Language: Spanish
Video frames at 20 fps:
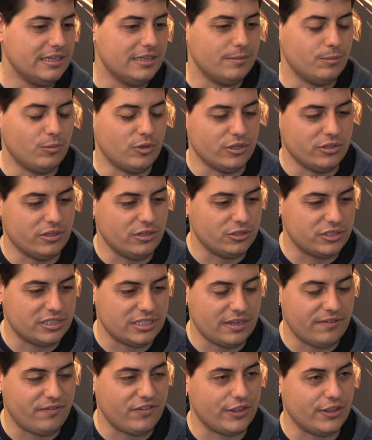bueno, los
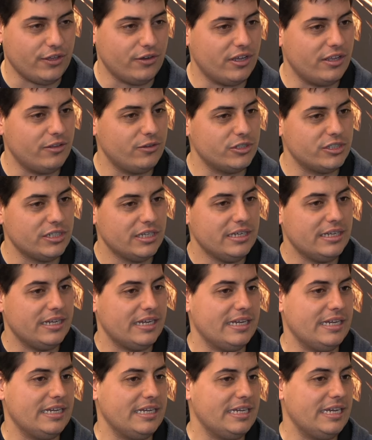aficionados
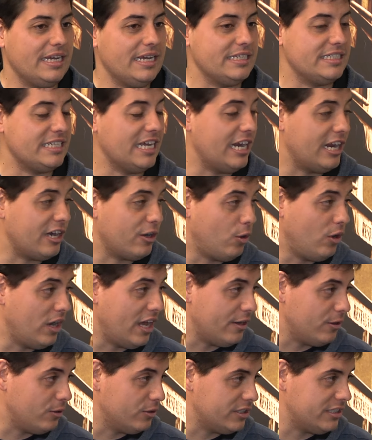eh, se alargó
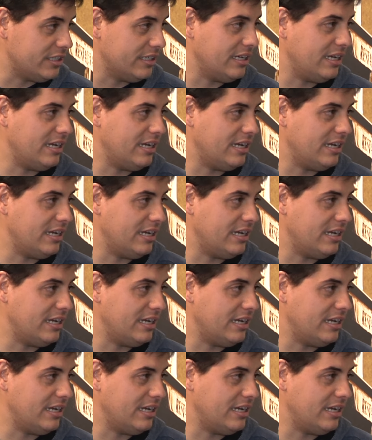la noche.